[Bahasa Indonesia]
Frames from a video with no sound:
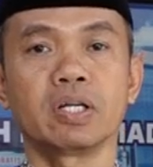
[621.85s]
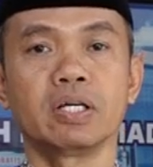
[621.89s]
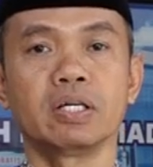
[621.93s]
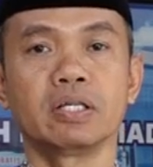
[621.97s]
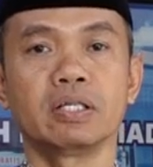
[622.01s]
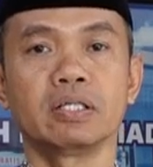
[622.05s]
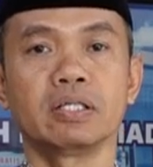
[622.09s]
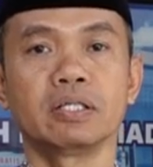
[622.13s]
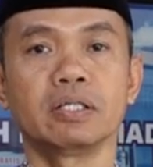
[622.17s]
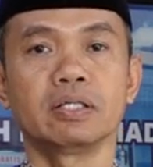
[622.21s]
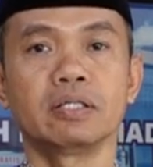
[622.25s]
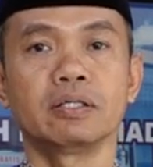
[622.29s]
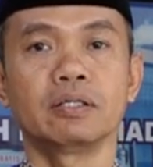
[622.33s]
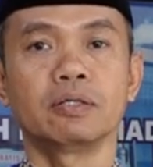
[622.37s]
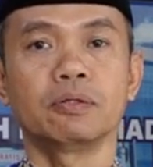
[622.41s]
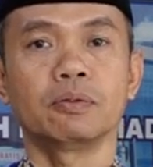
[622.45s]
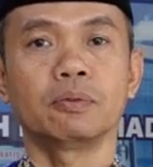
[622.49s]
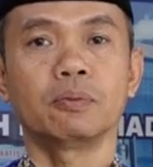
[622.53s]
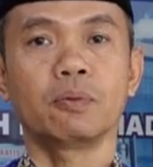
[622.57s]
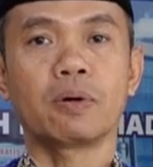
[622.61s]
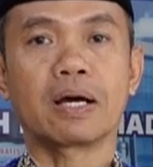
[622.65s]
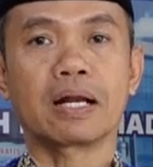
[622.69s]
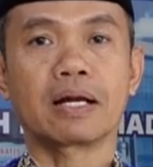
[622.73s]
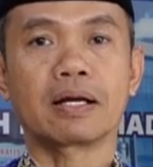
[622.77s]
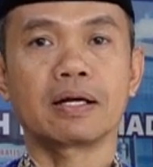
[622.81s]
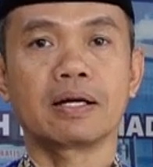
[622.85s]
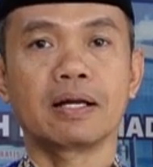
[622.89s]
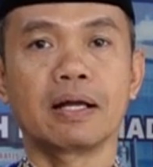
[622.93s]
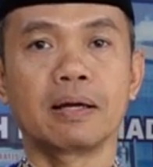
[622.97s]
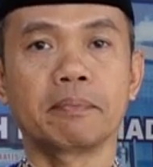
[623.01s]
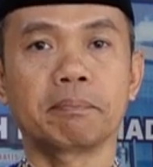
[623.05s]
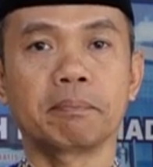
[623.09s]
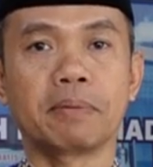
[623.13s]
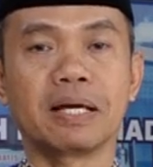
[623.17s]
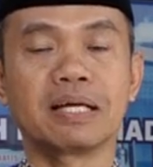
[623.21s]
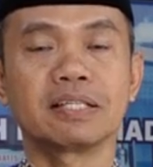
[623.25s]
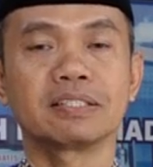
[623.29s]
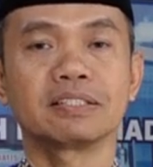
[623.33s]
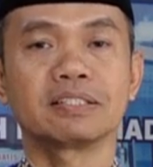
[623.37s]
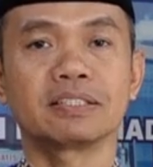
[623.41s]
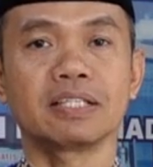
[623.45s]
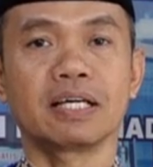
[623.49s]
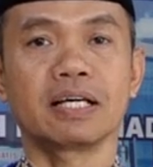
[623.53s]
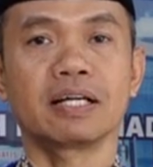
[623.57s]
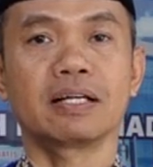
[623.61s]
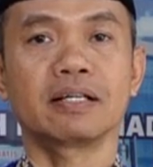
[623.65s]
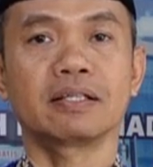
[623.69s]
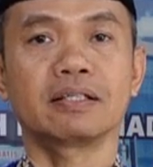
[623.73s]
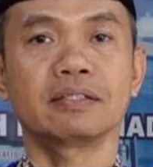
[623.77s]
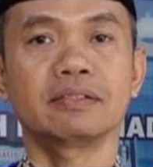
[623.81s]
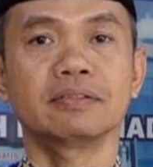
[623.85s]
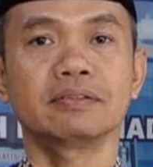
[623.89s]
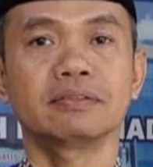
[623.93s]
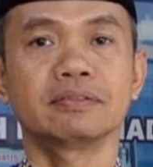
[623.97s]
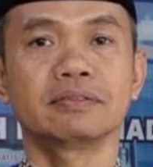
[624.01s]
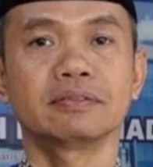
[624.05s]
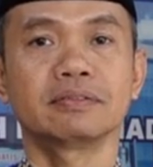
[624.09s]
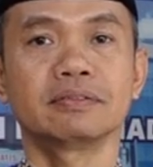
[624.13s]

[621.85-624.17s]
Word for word: uh, warna pasar